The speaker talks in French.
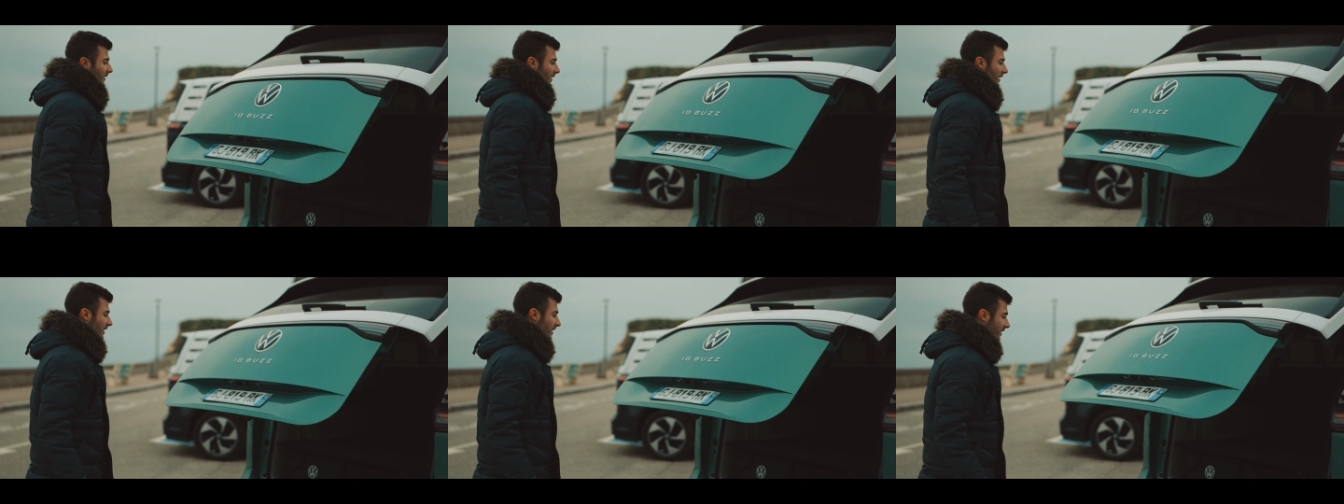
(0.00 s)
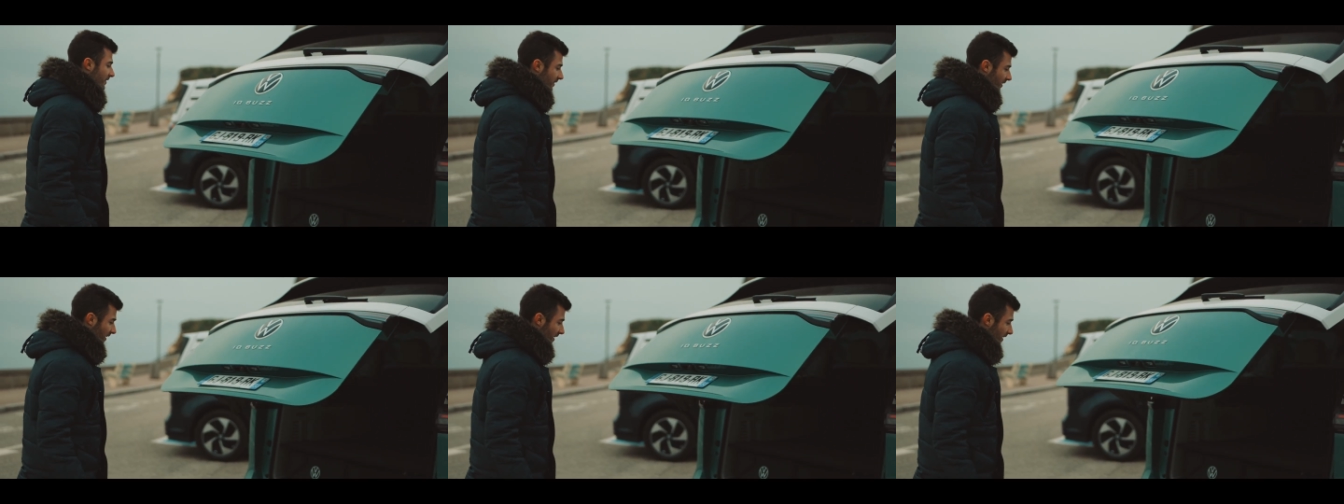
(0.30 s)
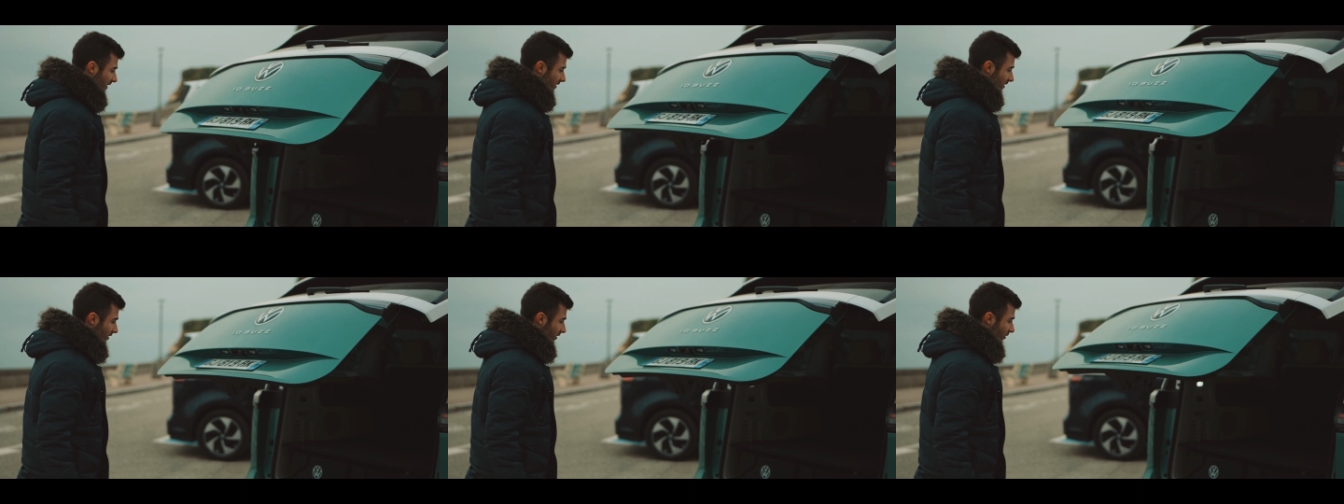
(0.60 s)

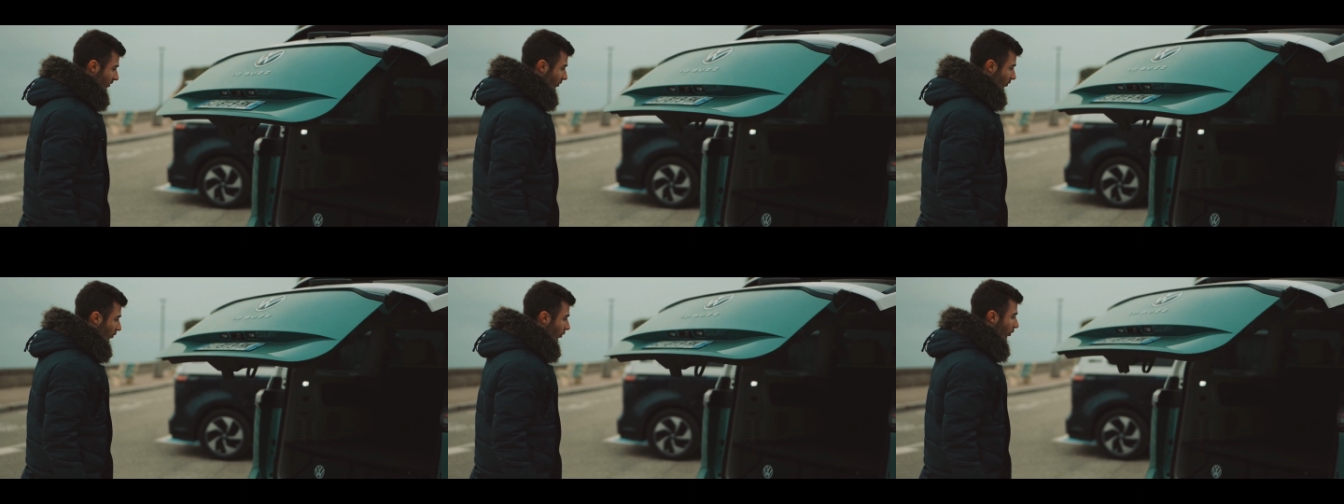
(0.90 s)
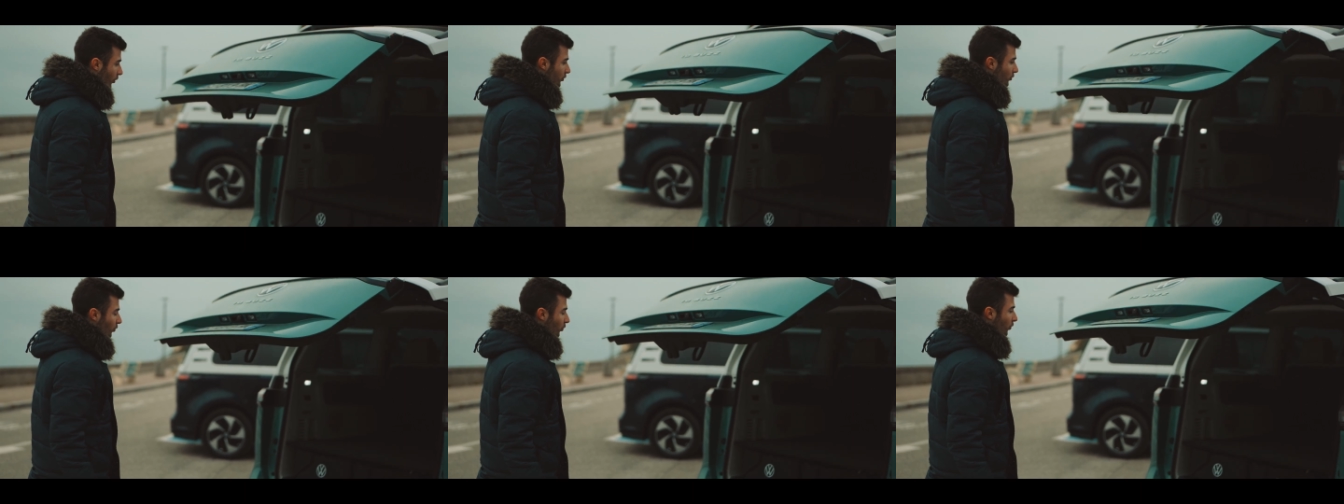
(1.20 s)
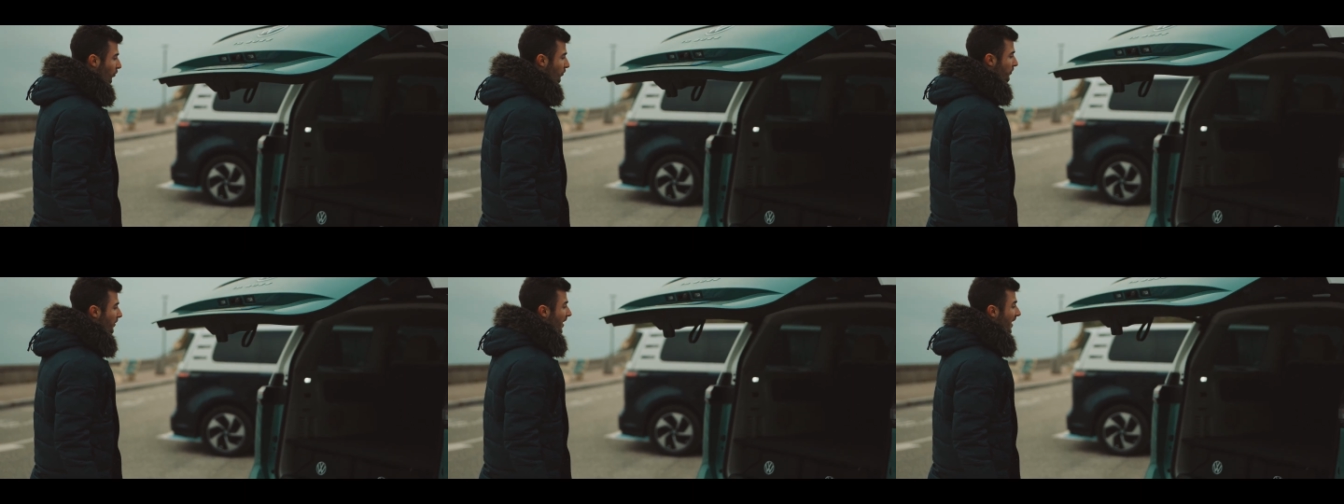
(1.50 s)
électrique, on
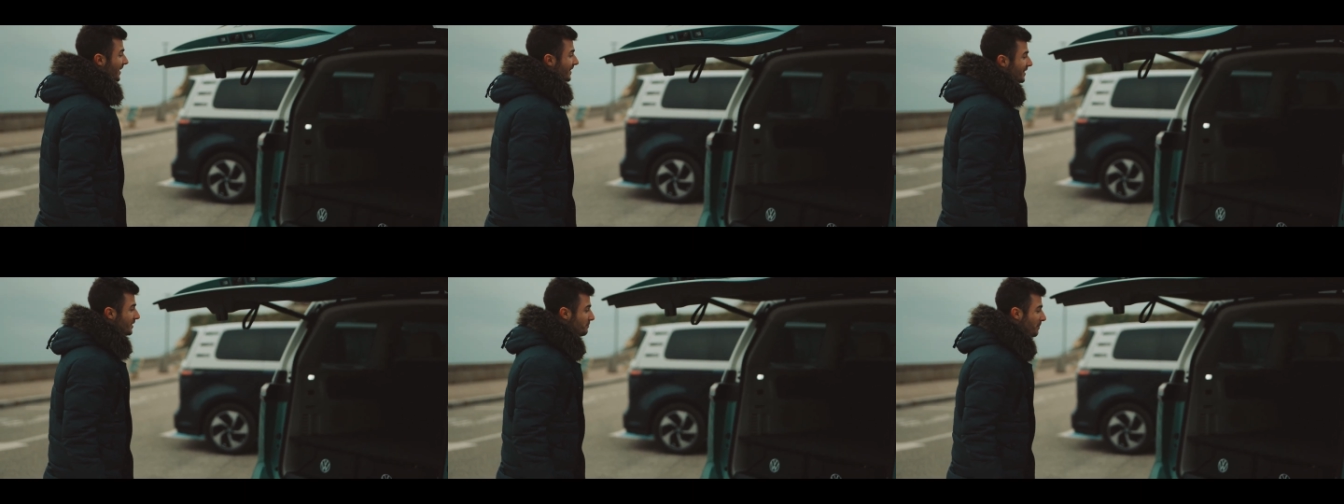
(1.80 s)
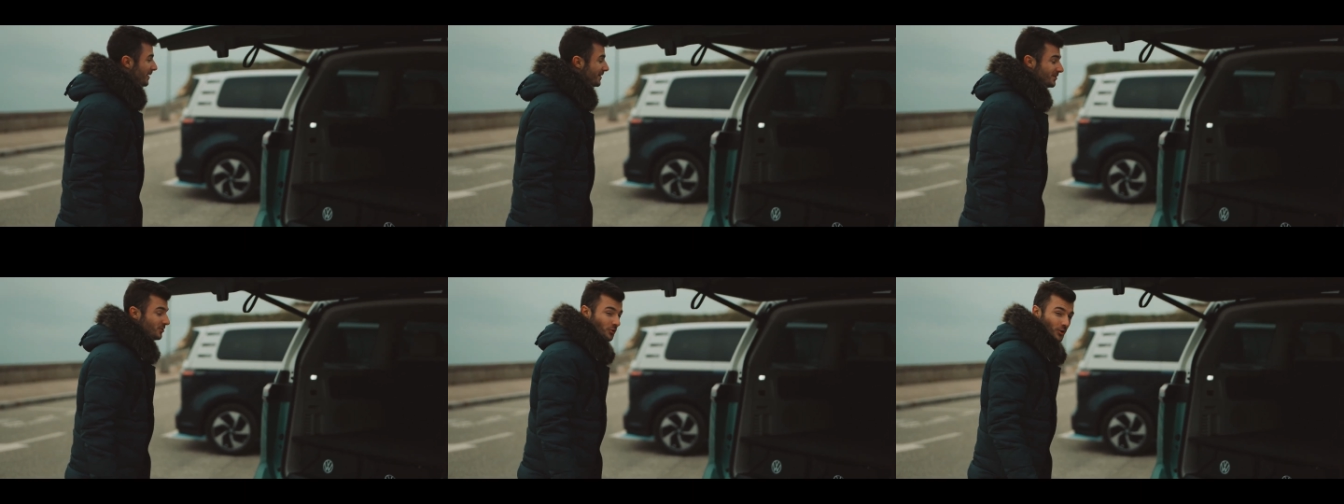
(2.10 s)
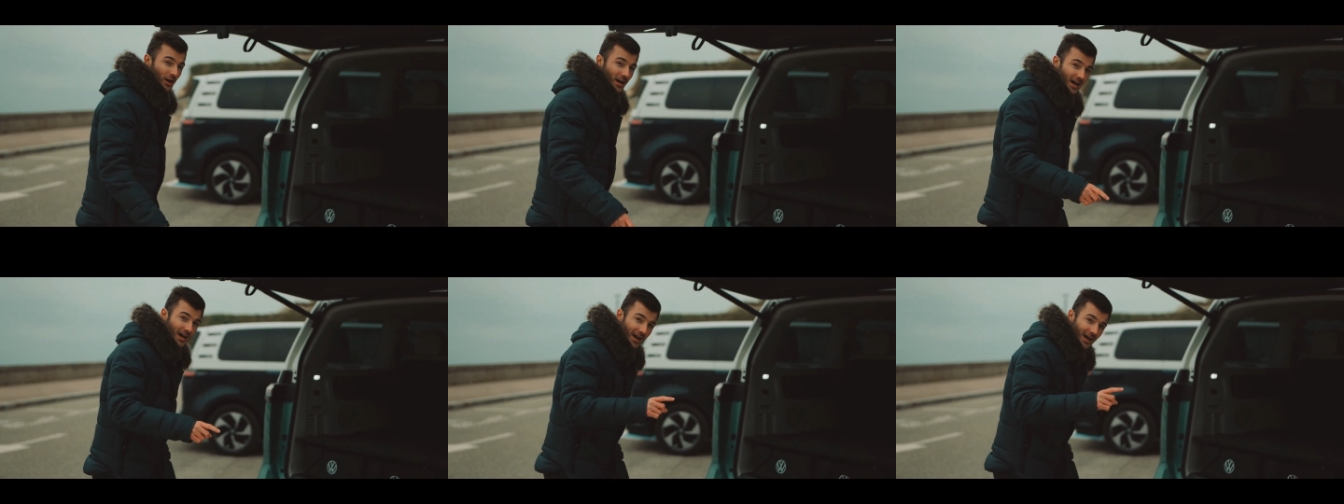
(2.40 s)
retrouve un espace de
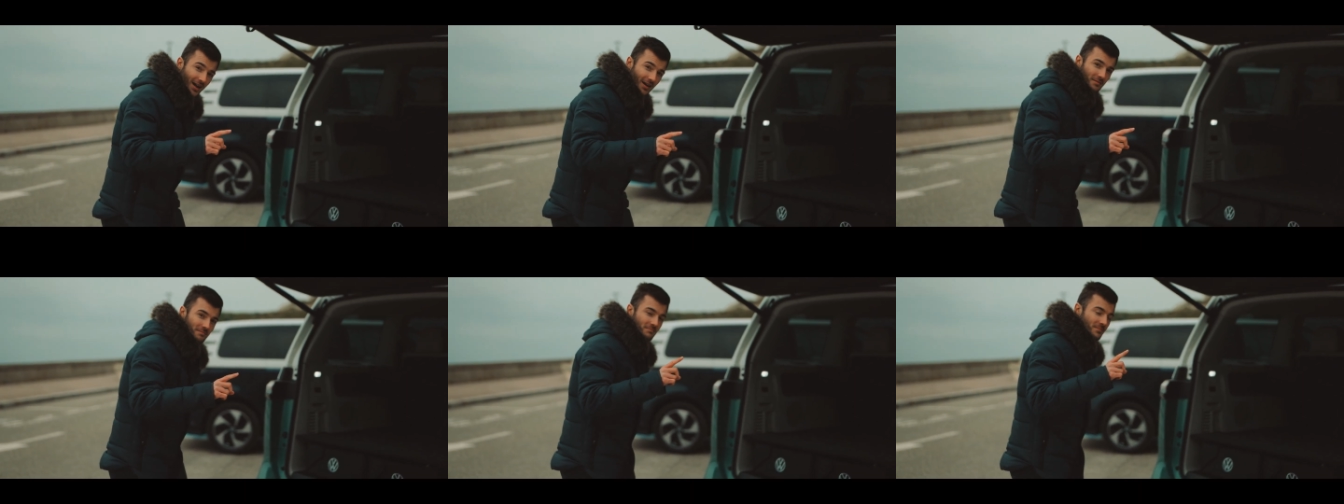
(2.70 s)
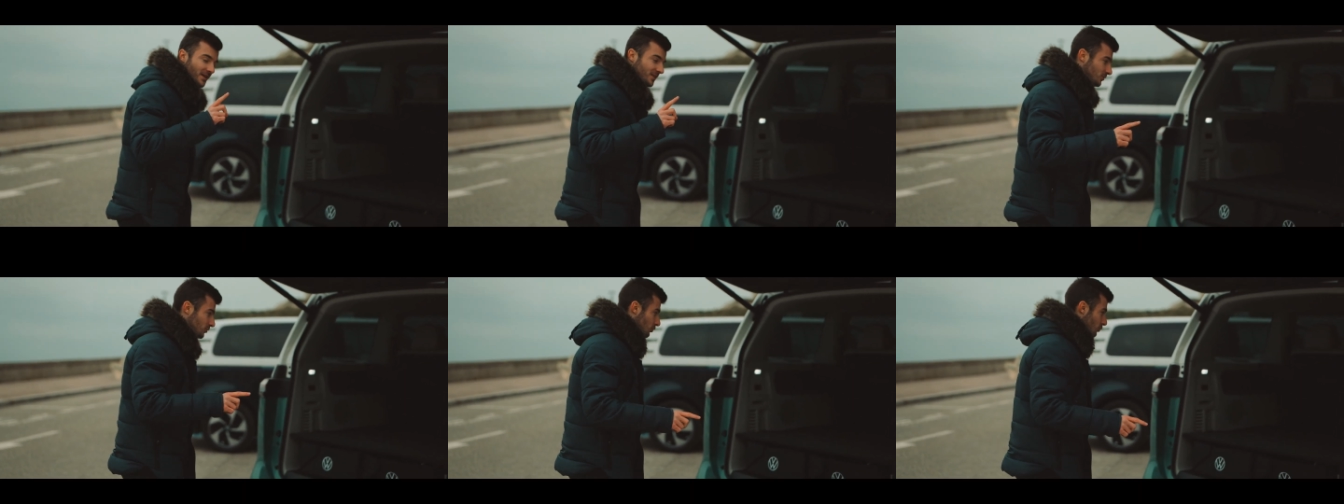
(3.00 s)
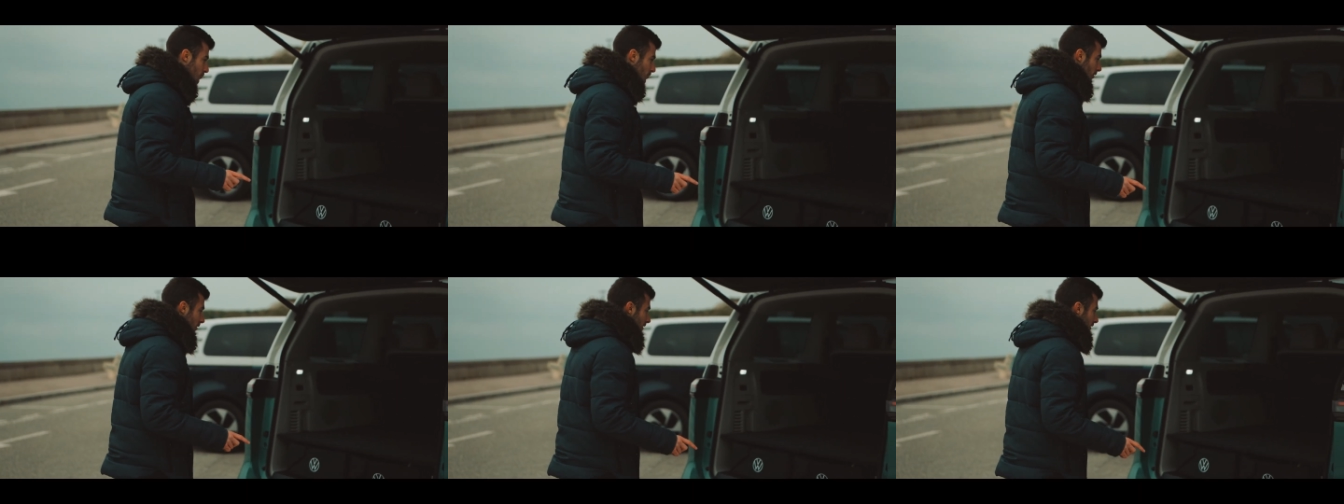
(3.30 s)
1 mètre
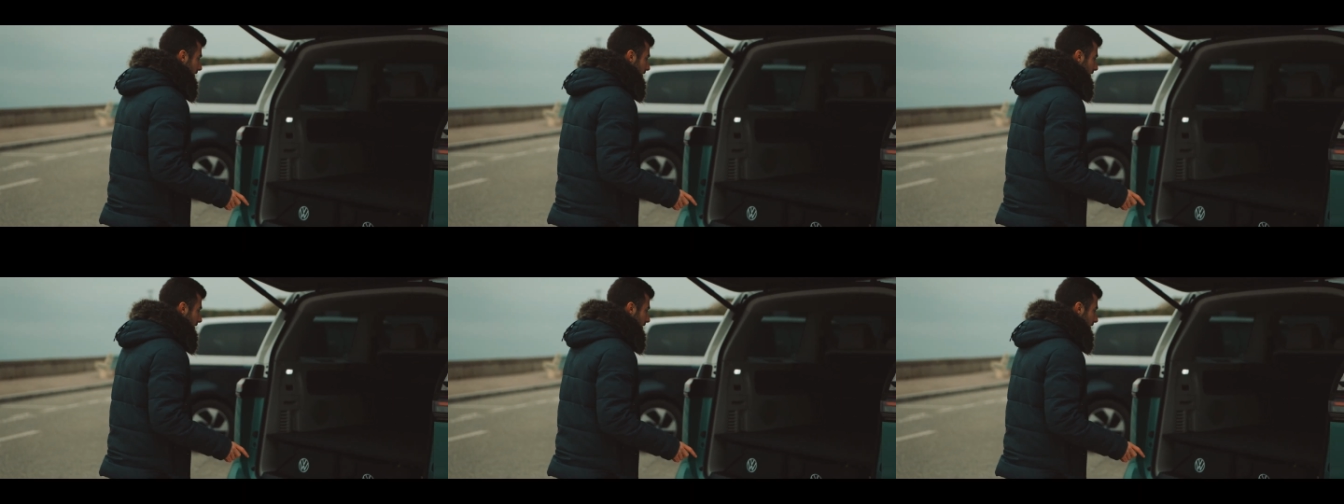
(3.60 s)
cube.